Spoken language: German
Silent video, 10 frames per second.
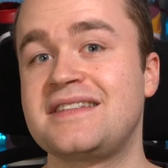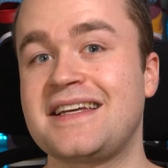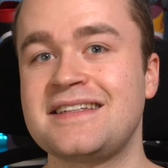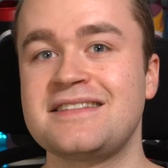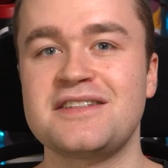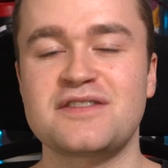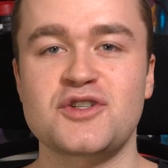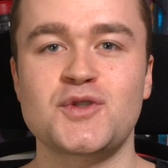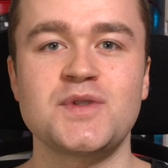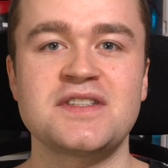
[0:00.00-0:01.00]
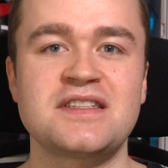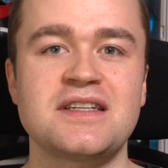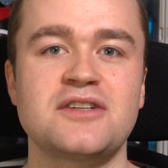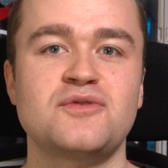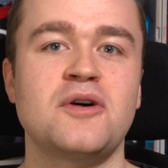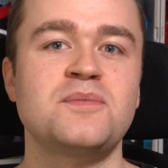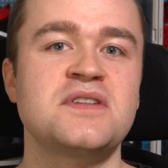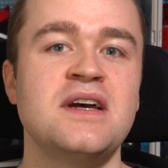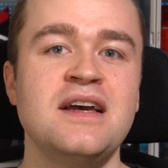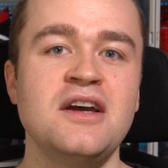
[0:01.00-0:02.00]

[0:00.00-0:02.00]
denn dieser Schuh ist hier gedroppt